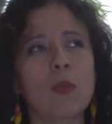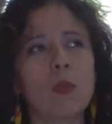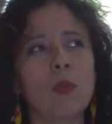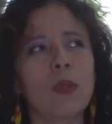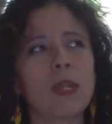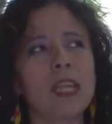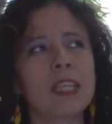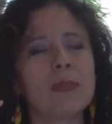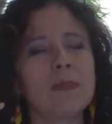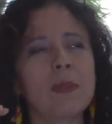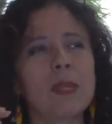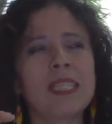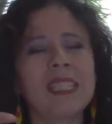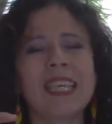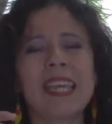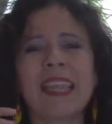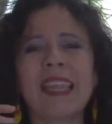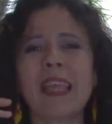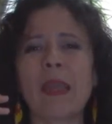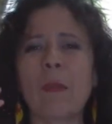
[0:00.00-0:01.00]
por una
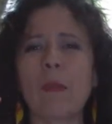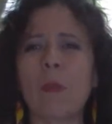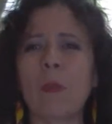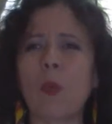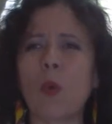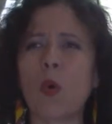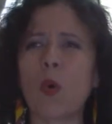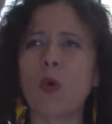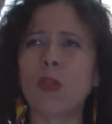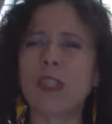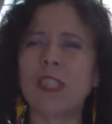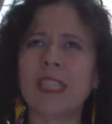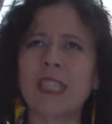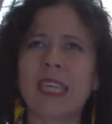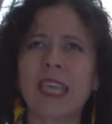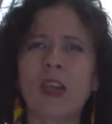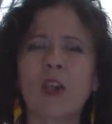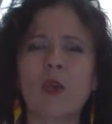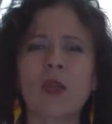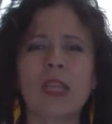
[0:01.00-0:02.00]
especie de
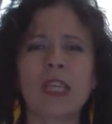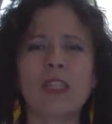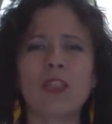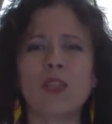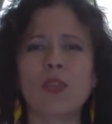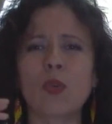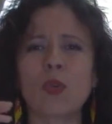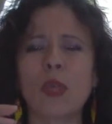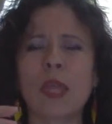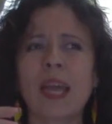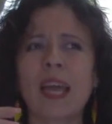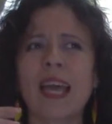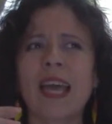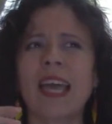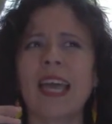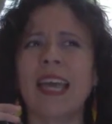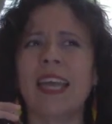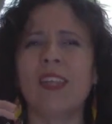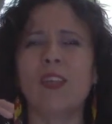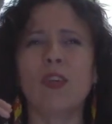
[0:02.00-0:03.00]
bosque o de zona
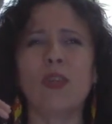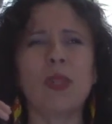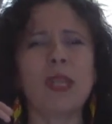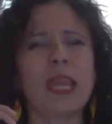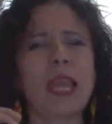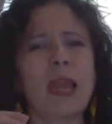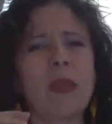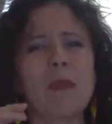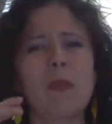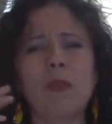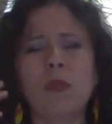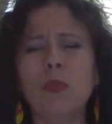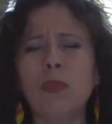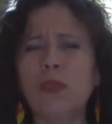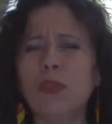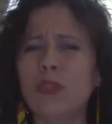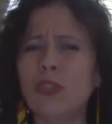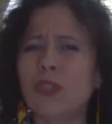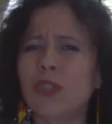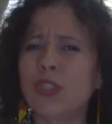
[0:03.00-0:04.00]
donde hay
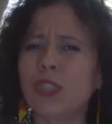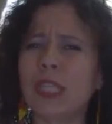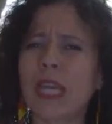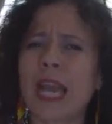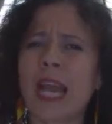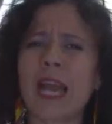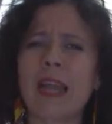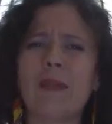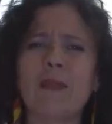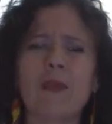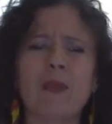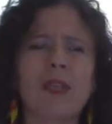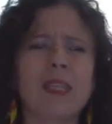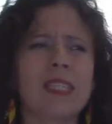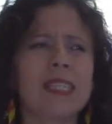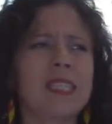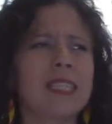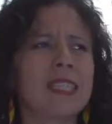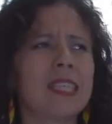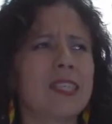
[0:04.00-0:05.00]
muchos
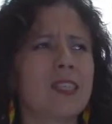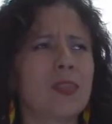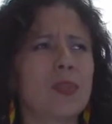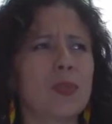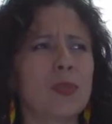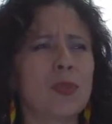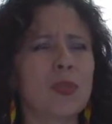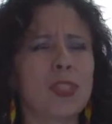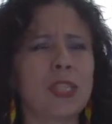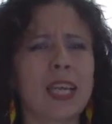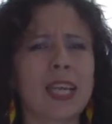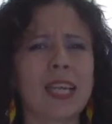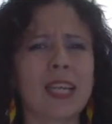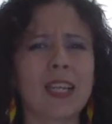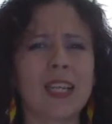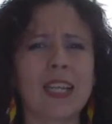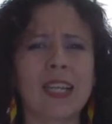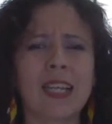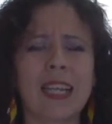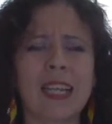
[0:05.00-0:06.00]
árboles y se escuchan
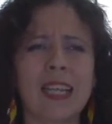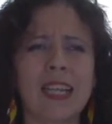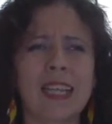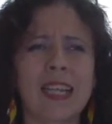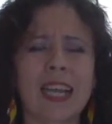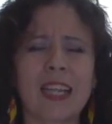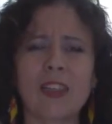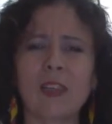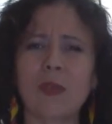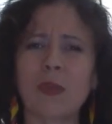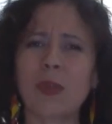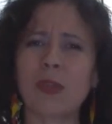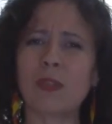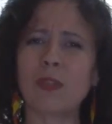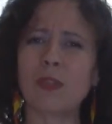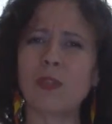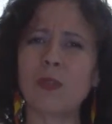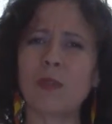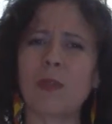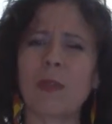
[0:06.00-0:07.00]
el, canto de
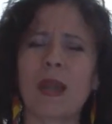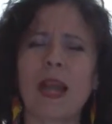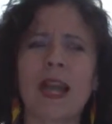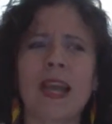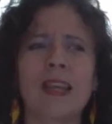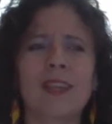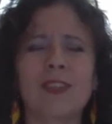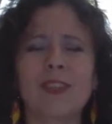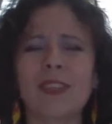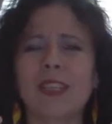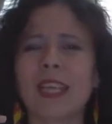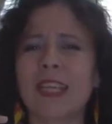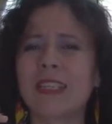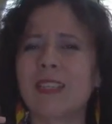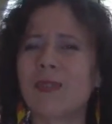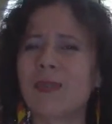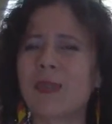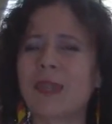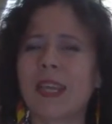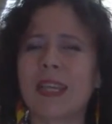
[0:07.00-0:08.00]
los pájaros.
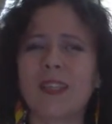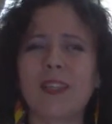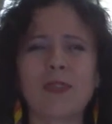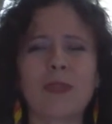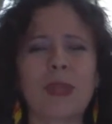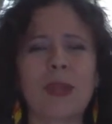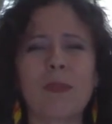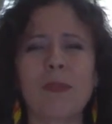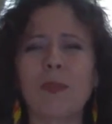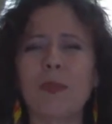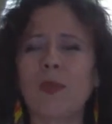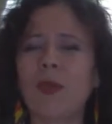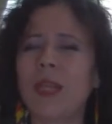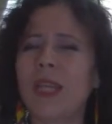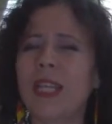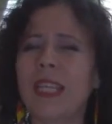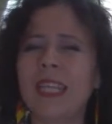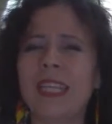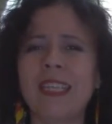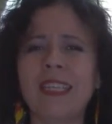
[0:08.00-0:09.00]
es una zona muy
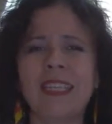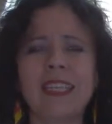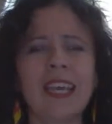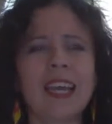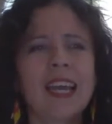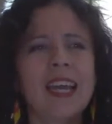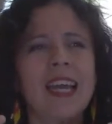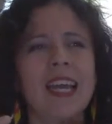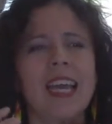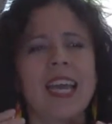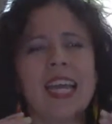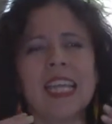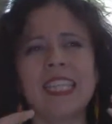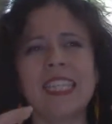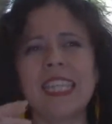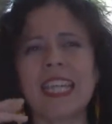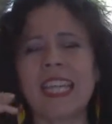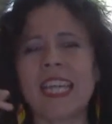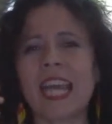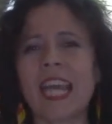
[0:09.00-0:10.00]
linda,
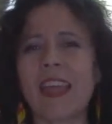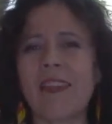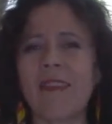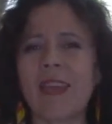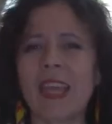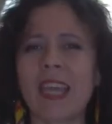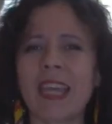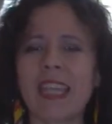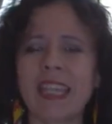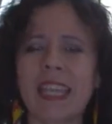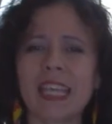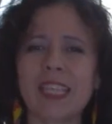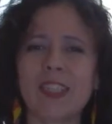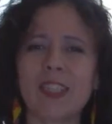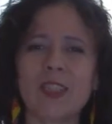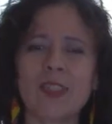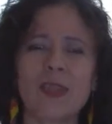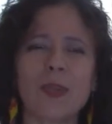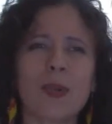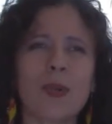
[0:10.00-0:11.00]
llena de
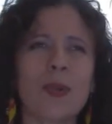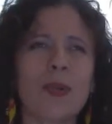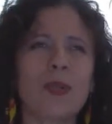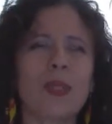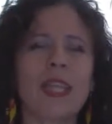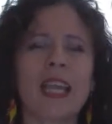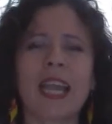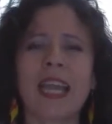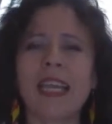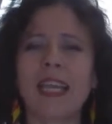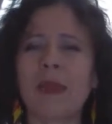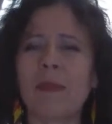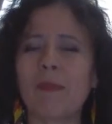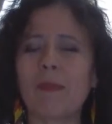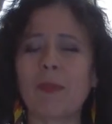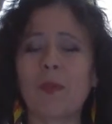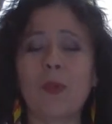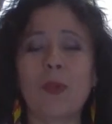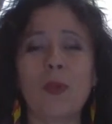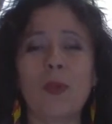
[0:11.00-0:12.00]
vegetación, de aire
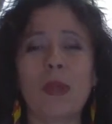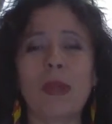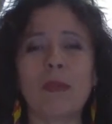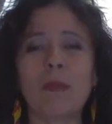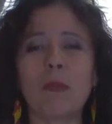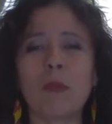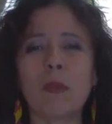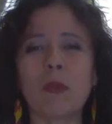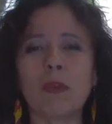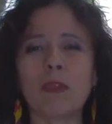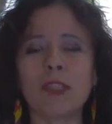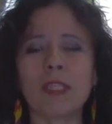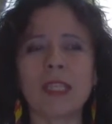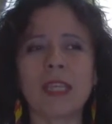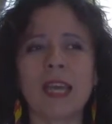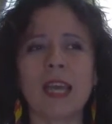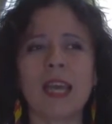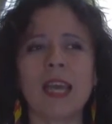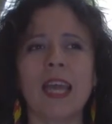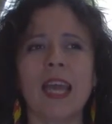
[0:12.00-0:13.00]
puro,
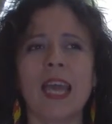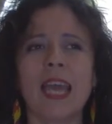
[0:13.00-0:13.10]
hermosa.